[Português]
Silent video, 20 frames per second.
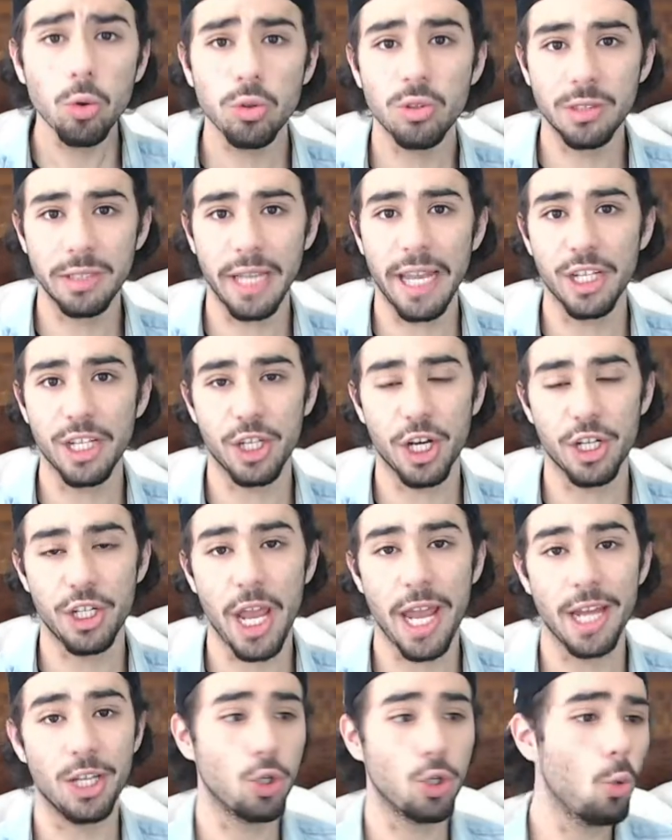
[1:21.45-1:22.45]
Ou seja,
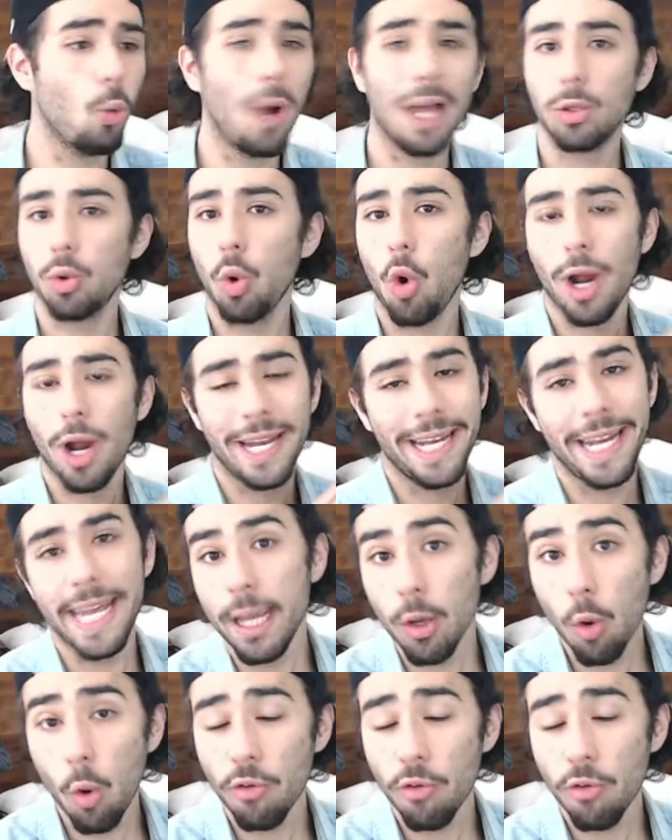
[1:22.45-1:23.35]
gente, o ator nem